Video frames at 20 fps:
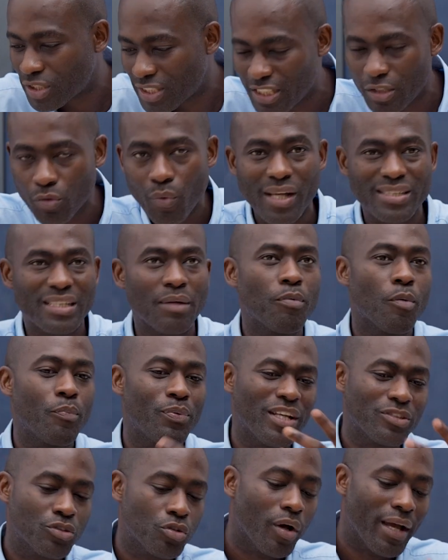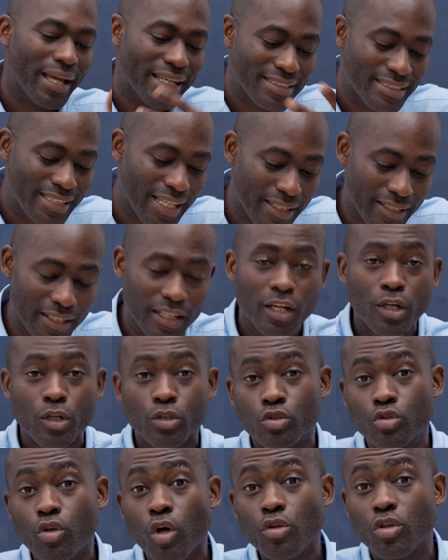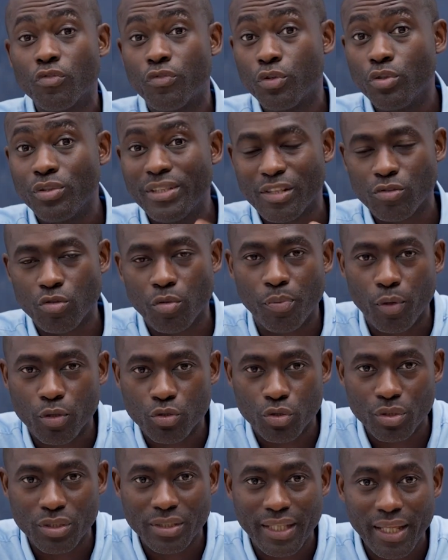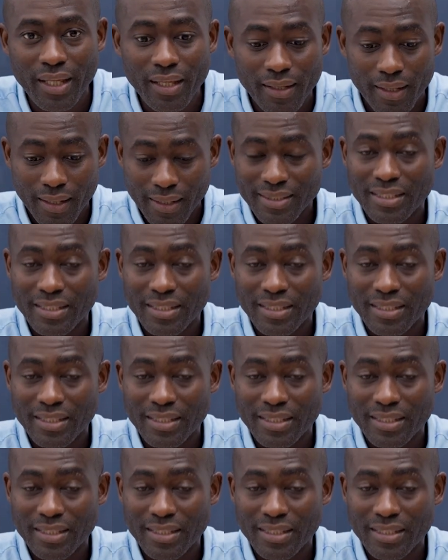chinoise, la population indienne sont devenues des opportunités,